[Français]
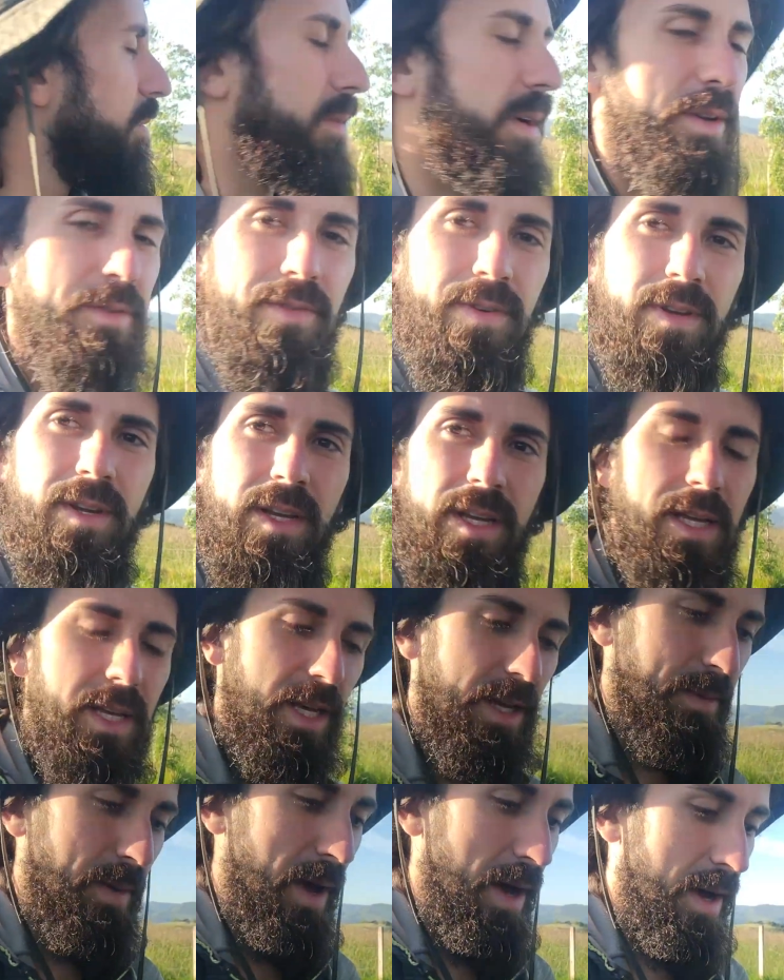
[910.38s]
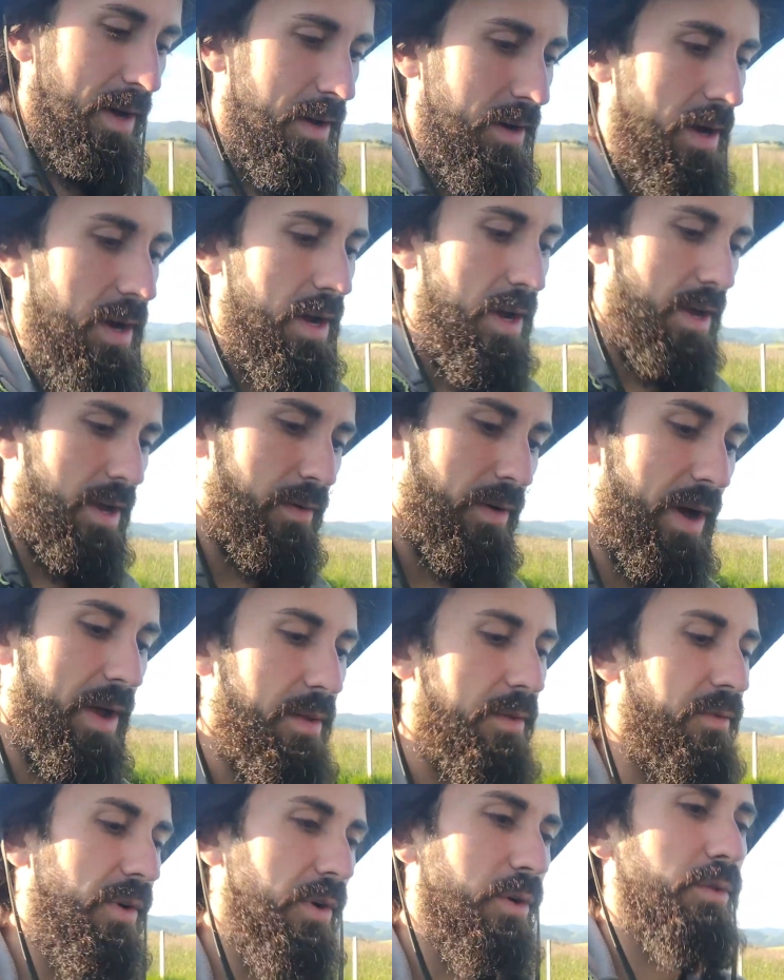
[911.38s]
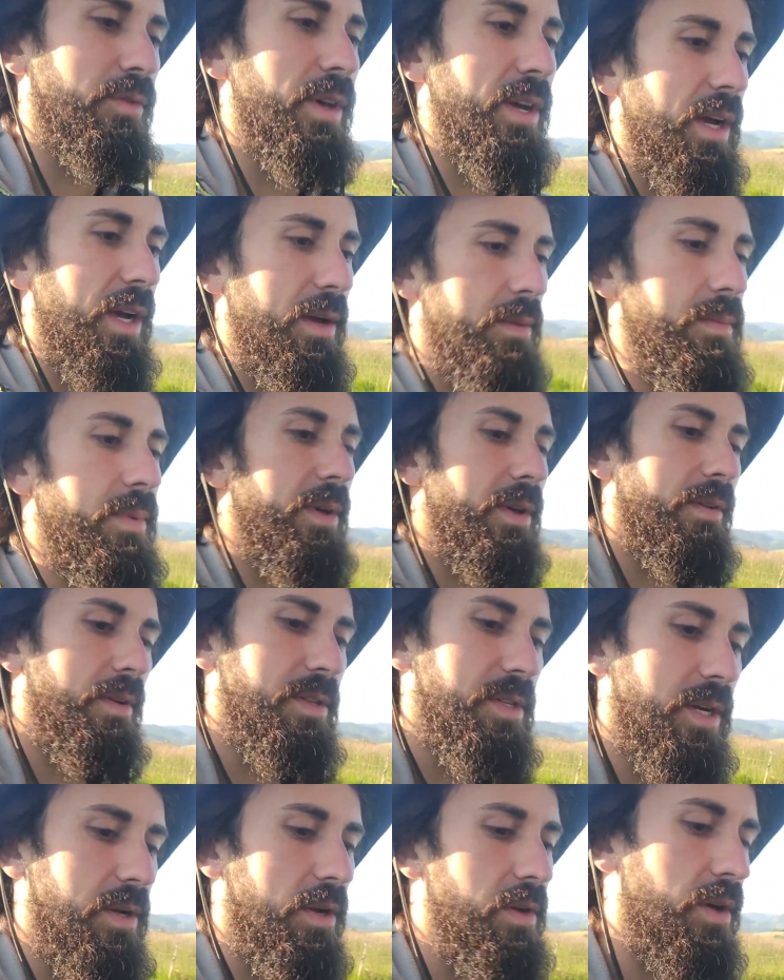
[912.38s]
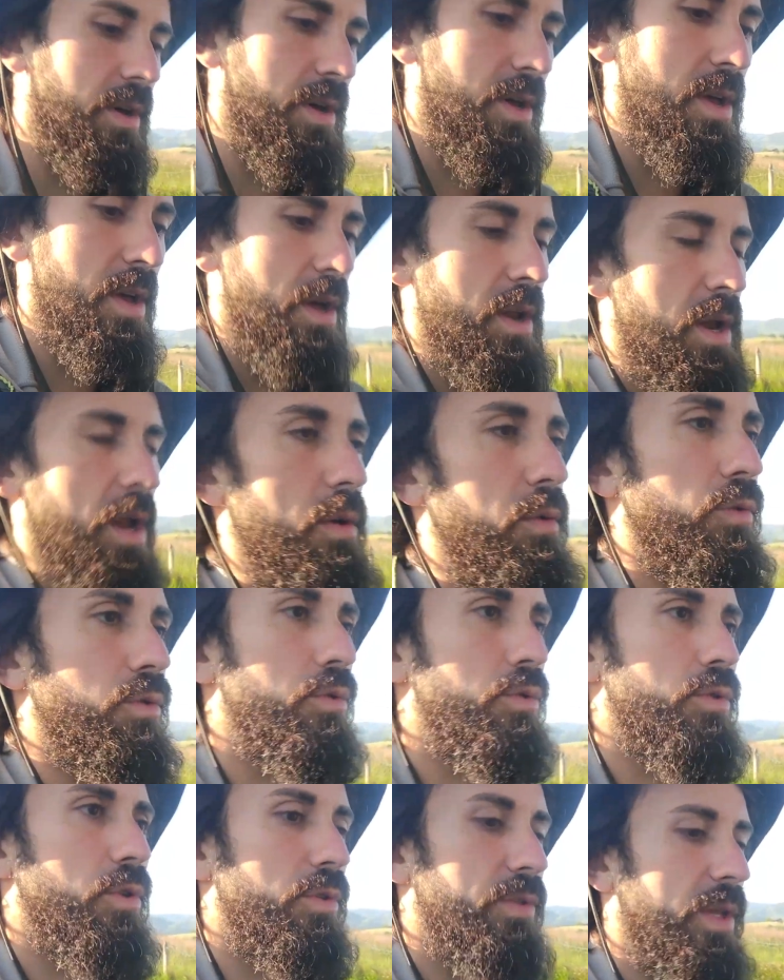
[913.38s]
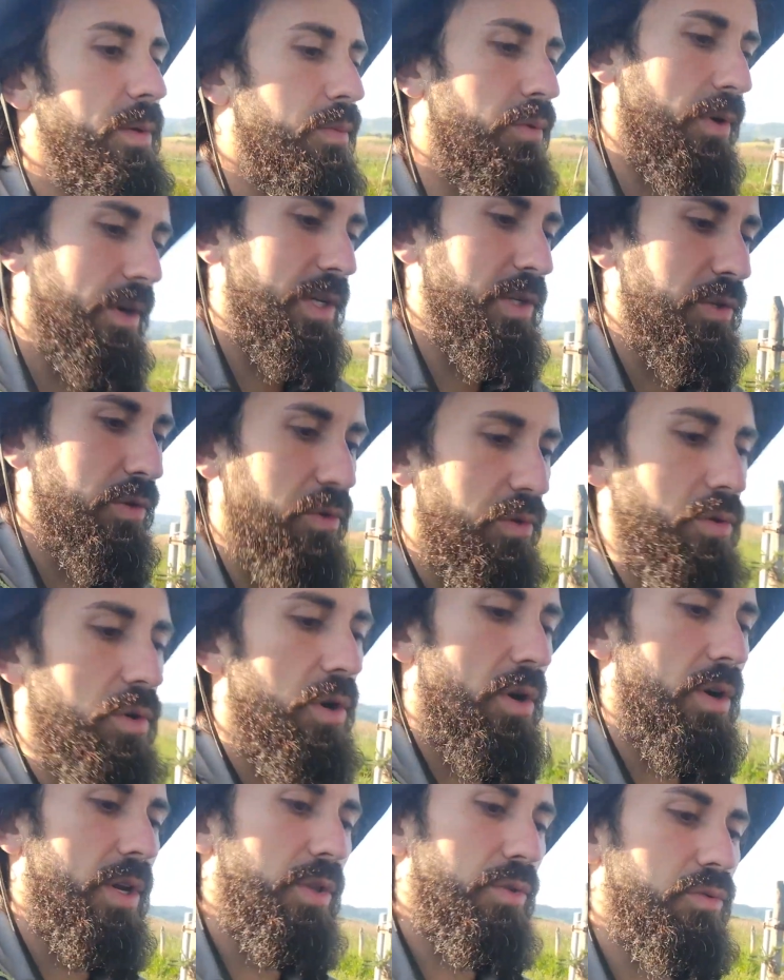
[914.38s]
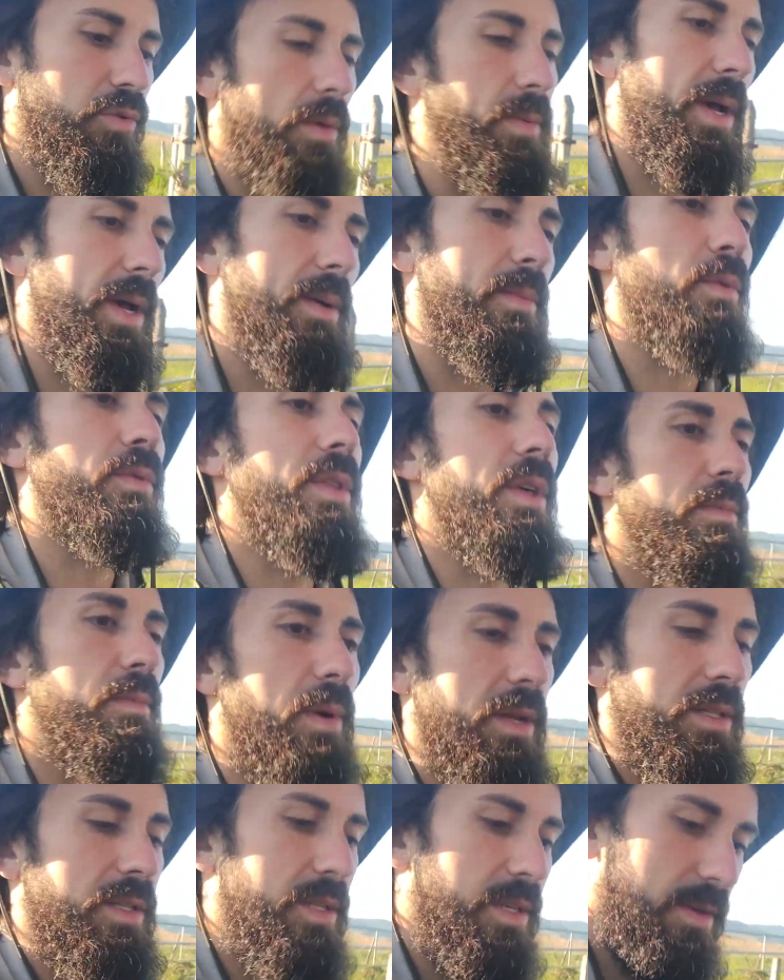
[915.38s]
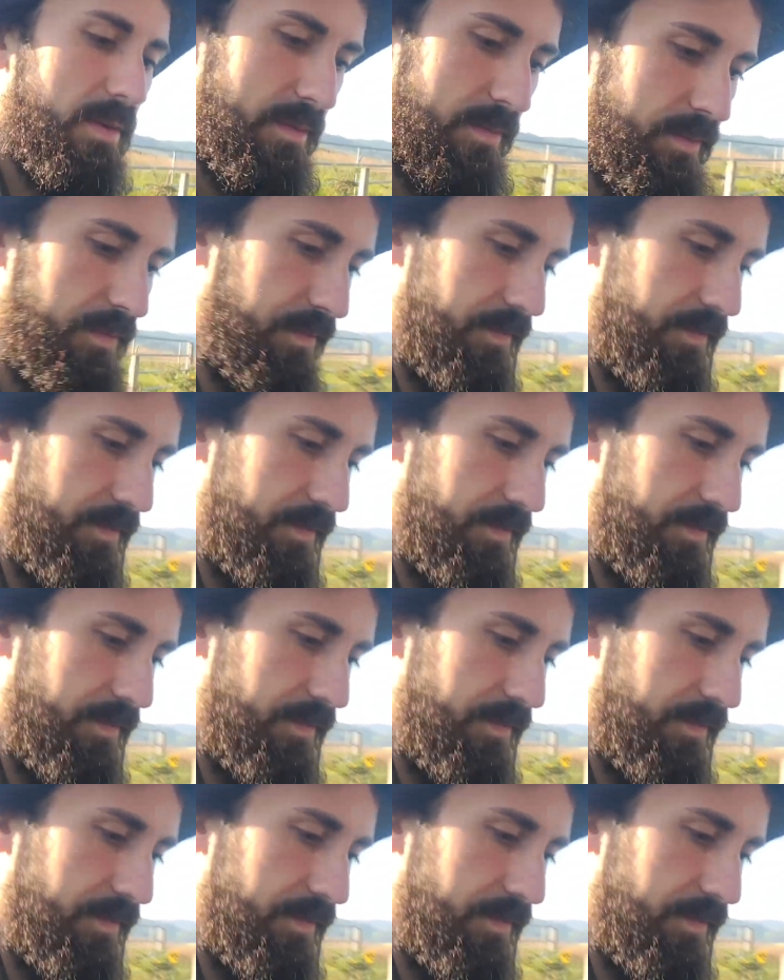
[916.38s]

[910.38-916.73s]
Bref. Et eh bah, ben, euh, ouais, une fois qu'on a grimpé, on va dire, la euh, route goudronnée pour aller jusqu'au col et tout, après, bon on a une partie